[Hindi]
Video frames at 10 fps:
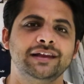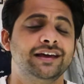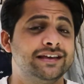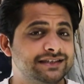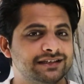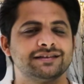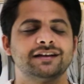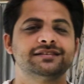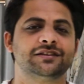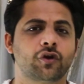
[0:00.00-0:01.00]
वाली है इसी के
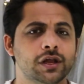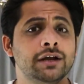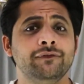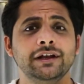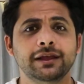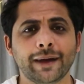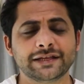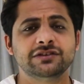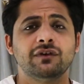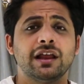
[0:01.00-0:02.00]
साथ साथ रॉयल एनफील्ड की
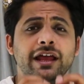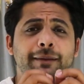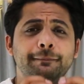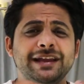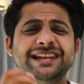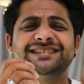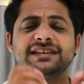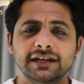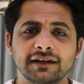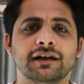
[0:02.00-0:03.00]
बैचिंग वाला एम्ब्रेंस
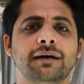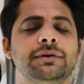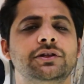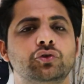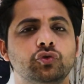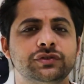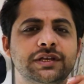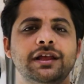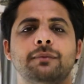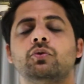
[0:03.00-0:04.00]
किट अगर आप लेते हो तो
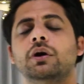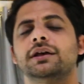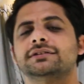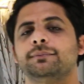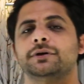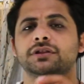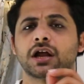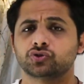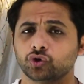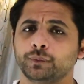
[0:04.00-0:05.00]
उसके लिए आपको अलग से
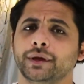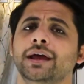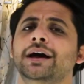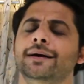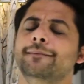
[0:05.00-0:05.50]
पंद्रह सौ रुपए